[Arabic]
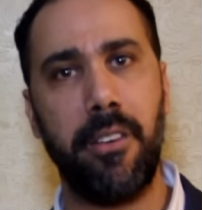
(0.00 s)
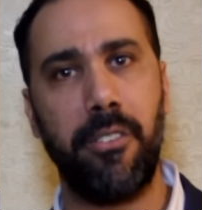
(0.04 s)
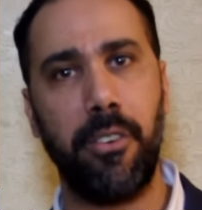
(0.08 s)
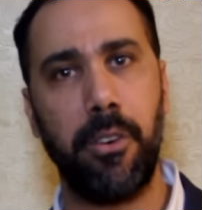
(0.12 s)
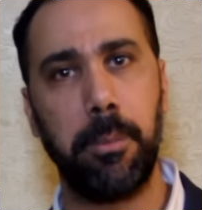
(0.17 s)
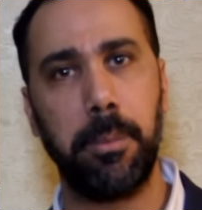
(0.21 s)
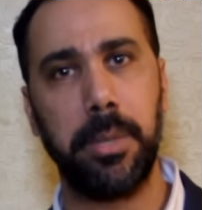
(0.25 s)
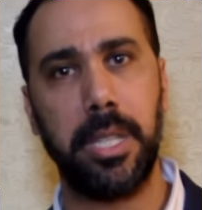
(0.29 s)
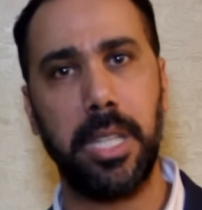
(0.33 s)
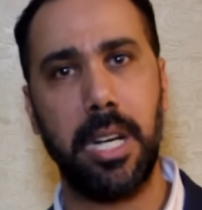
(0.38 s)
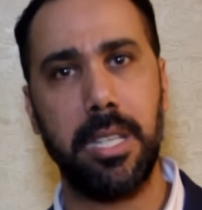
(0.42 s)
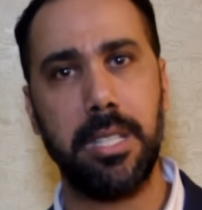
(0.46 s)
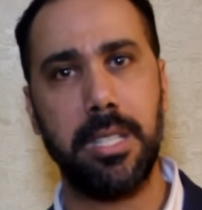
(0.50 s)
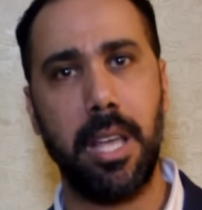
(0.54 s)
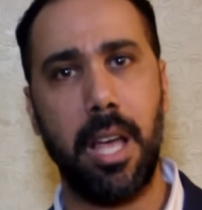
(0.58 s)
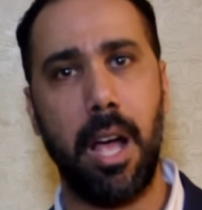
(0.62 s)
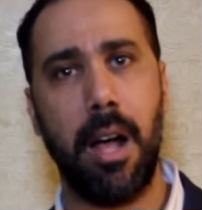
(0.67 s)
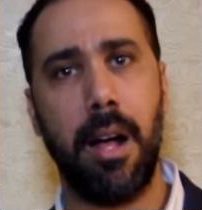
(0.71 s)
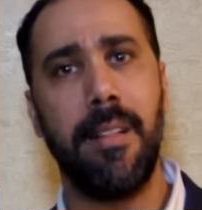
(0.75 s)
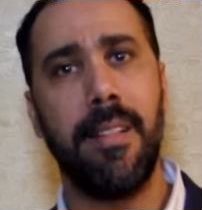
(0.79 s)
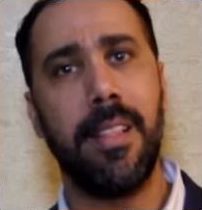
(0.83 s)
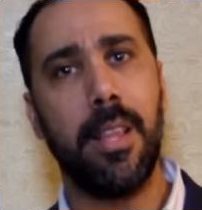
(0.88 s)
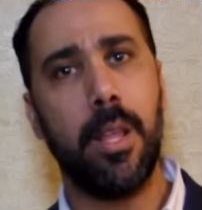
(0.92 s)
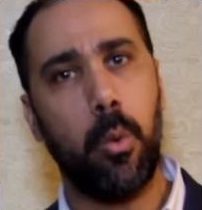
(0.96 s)
في
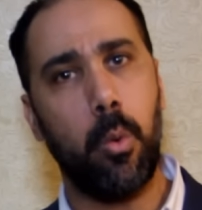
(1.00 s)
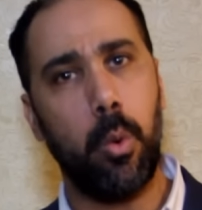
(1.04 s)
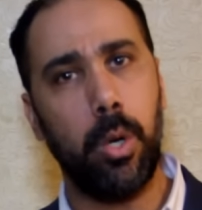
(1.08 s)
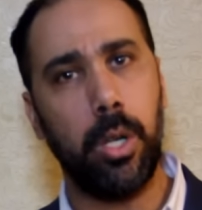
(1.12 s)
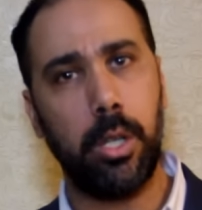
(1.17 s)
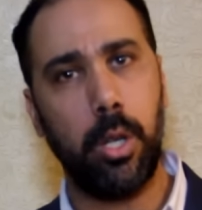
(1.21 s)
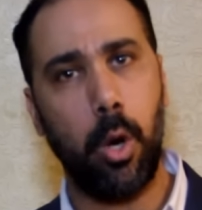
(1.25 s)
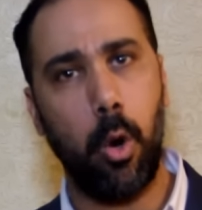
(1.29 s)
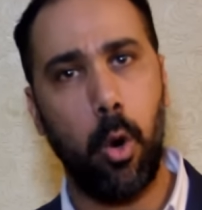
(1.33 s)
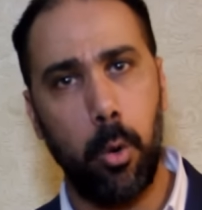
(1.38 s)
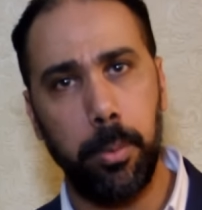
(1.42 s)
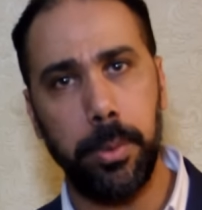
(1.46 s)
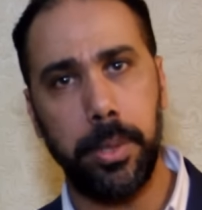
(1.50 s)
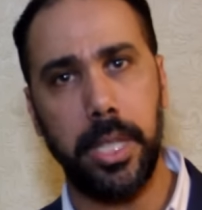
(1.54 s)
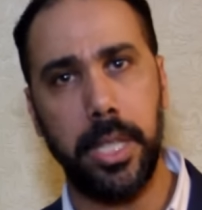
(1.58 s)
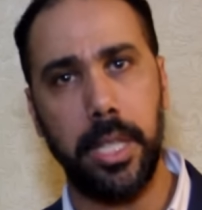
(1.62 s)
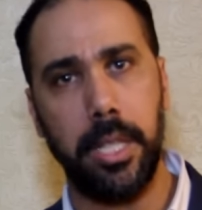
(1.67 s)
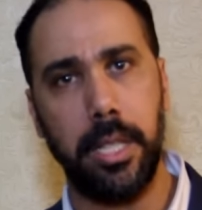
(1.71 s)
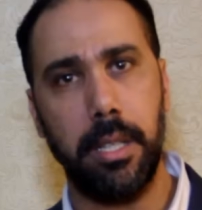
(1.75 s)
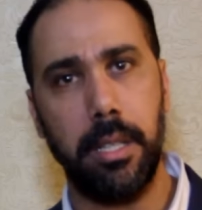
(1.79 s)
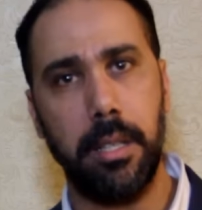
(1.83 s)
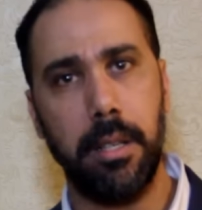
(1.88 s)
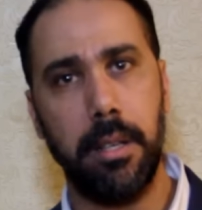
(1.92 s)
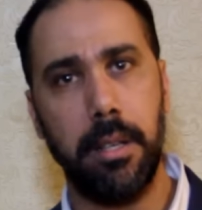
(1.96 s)
المدرسة ولد حومتي